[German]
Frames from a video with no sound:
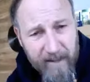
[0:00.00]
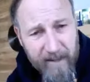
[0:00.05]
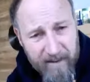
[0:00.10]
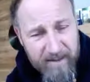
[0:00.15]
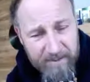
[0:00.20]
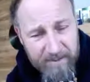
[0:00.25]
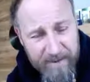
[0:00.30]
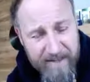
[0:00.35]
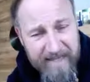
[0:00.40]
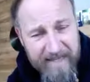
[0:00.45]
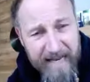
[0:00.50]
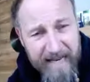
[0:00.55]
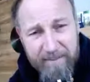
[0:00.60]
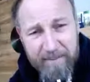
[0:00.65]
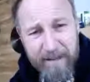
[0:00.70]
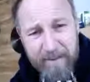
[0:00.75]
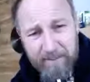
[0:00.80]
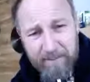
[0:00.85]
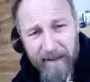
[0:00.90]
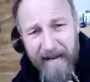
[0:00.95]
Das
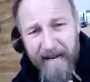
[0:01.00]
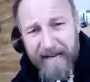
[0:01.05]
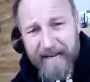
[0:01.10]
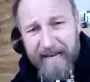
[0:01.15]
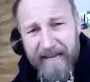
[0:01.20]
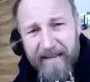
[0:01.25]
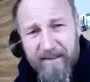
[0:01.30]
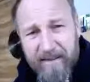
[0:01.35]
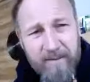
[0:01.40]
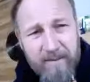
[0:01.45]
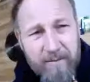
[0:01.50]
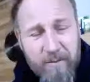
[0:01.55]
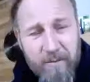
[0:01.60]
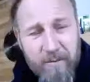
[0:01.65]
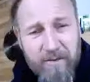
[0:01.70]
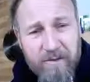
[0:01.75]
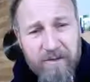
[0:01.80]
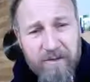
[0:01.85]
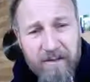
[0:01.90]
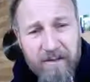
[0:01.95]
Bezahlen mit Bargeld
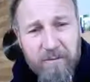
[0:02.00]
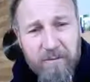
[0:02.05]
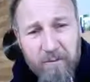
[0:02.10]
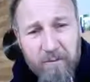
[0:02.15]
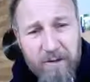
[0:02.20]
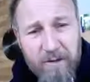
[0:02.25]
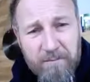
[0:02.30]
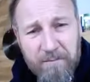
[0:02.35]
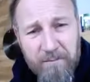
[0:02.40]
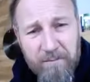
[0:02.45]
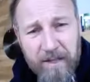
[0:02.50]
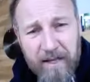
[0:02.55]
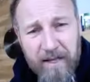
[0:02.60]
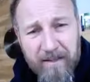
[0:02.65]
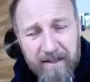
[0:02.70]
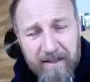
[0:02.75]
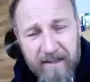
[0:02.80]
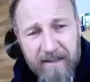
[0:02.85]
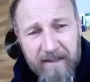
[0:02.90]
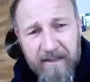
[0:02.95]
funktioniert
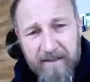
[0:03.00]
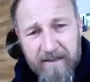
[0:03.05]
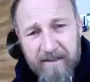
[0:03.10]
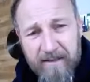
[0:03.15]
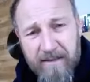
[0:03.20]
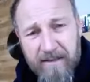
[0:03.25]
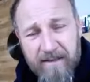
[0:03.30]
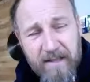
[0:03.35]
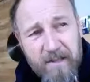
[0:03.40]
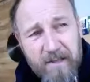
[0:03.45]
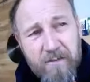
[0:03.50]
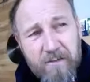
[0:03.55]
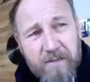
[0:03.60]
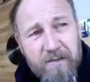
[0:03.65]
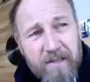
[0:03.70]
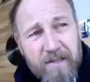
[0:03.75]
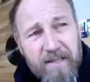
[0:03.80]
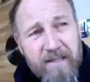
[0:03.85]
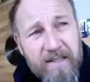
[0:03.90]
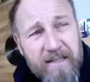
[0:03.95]
wunderbar, ist
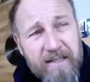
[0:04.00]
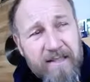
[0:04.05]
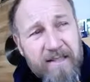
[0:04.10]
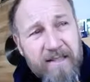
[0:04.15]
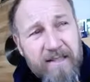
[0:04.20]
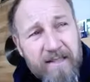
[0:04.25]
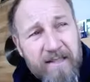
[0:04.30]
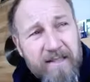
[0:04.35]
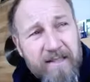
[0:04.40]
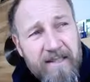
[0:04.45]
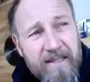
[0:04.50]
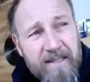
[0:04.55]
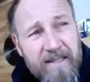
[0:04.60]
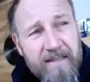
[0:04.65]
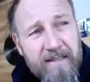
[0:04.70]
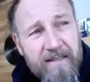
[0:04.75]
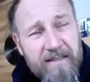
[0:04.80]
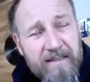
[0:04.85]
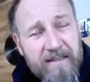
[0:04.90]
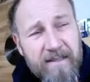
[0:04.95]
großartig.
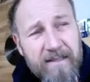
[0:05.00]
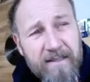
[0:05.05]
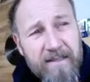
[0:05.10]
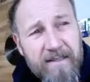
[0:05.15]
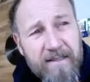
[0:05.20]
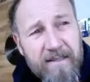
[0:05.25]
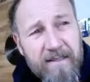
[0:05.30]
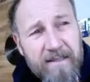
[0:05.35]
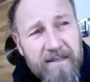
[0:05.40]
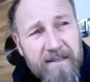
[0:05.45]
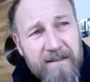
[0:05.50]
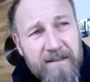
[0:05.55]
Äh,